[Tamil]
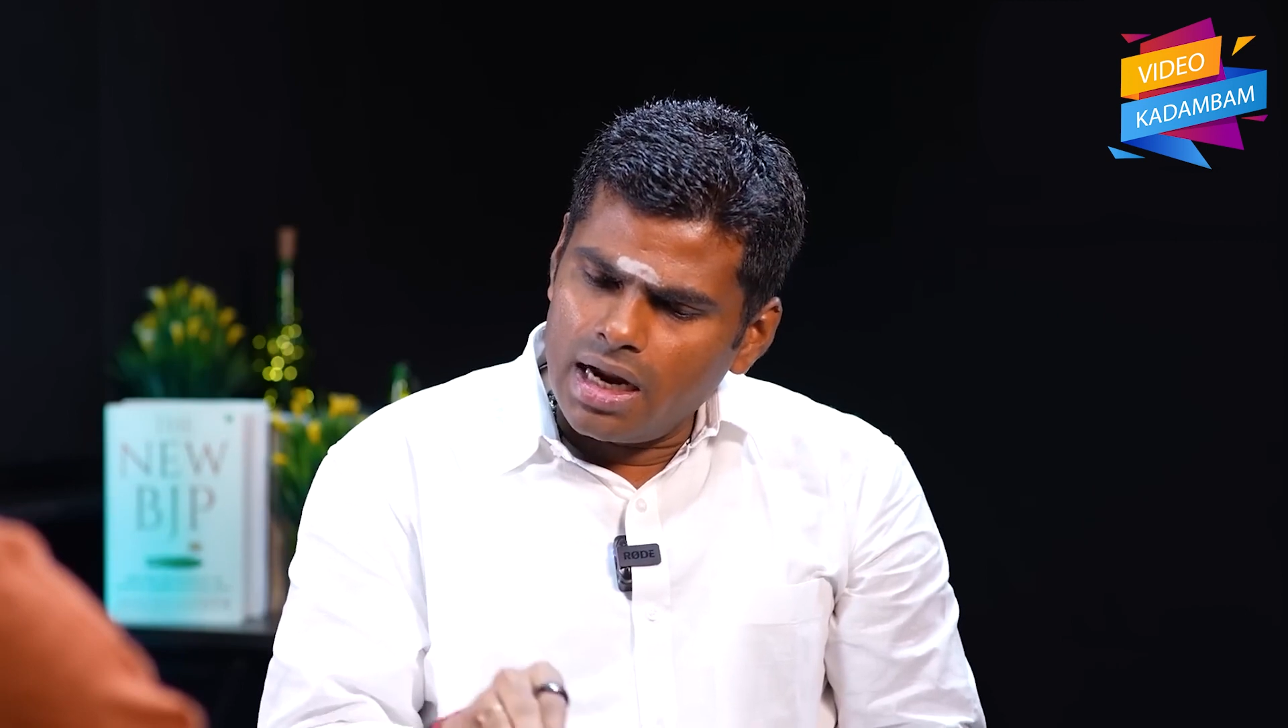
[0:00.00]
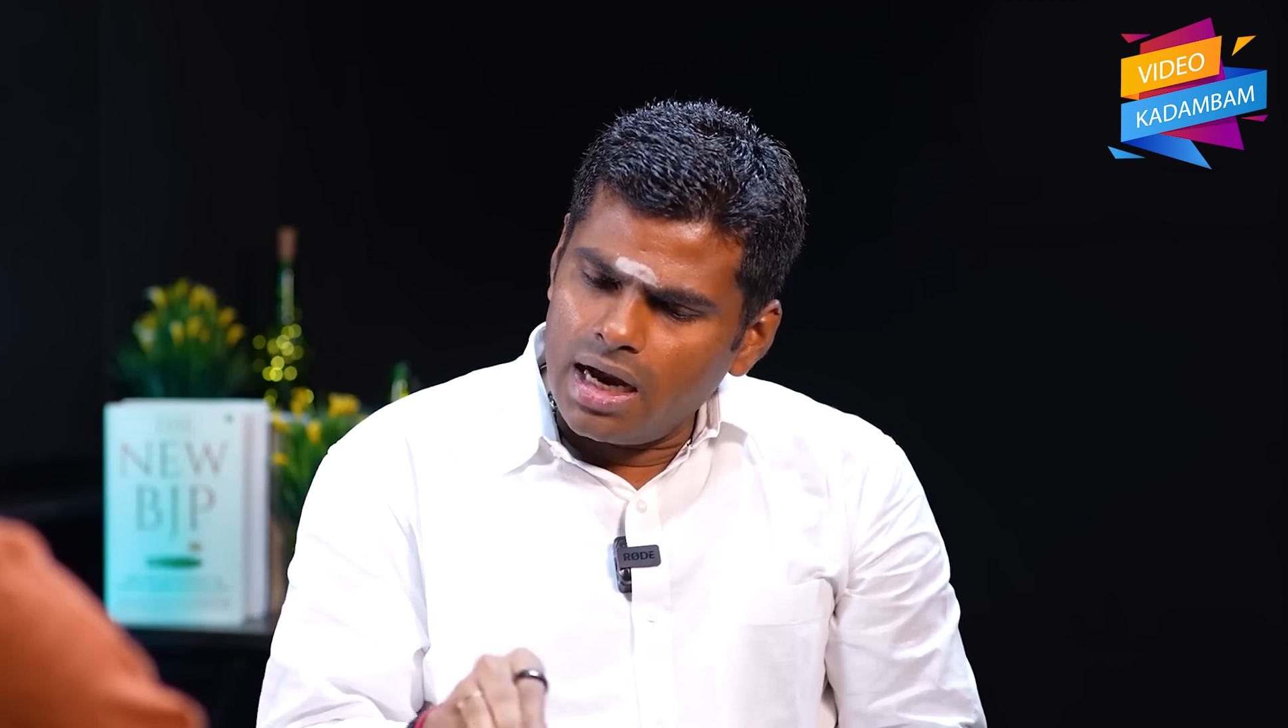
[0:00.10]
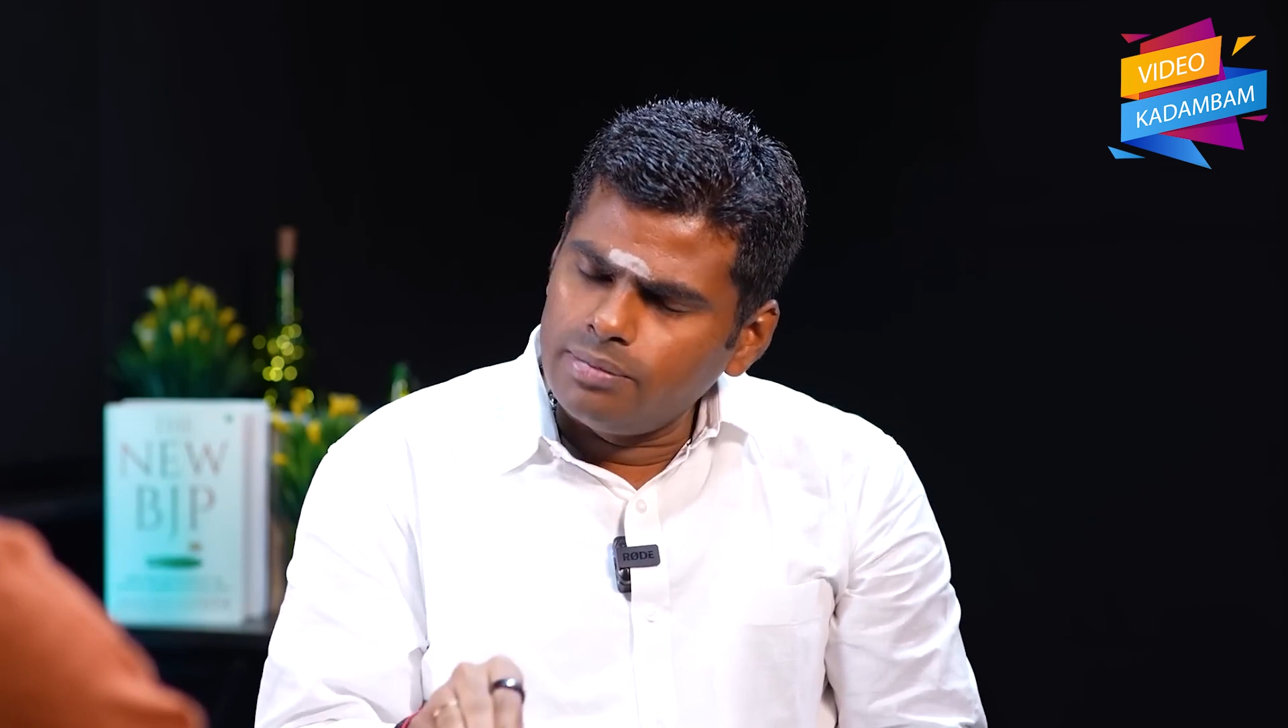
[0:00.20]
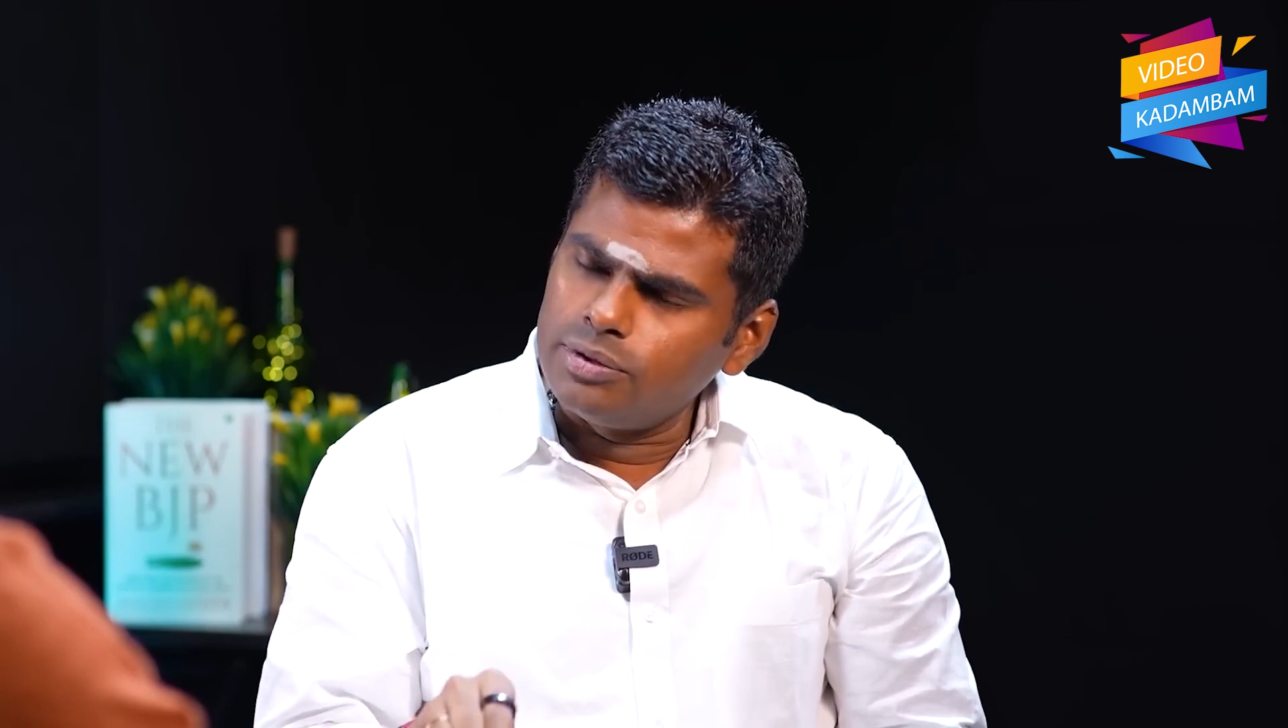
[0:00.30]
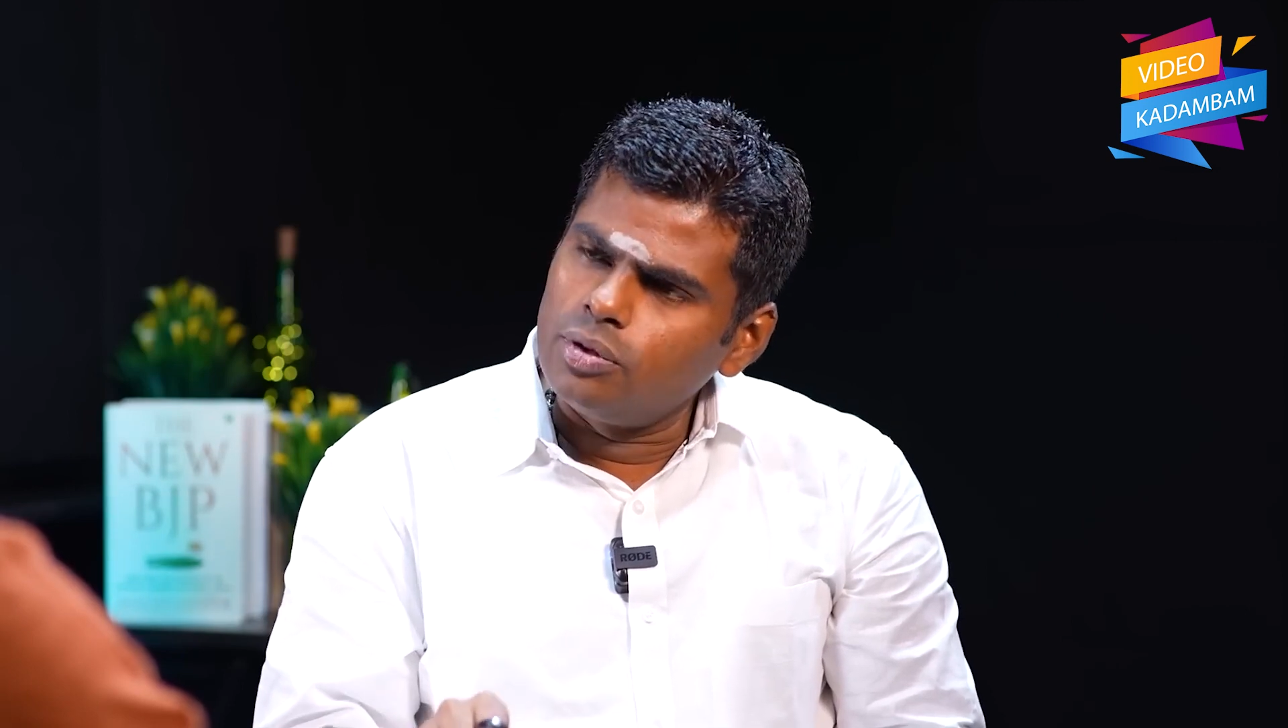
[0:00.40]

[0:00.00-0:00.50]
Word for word: நாம்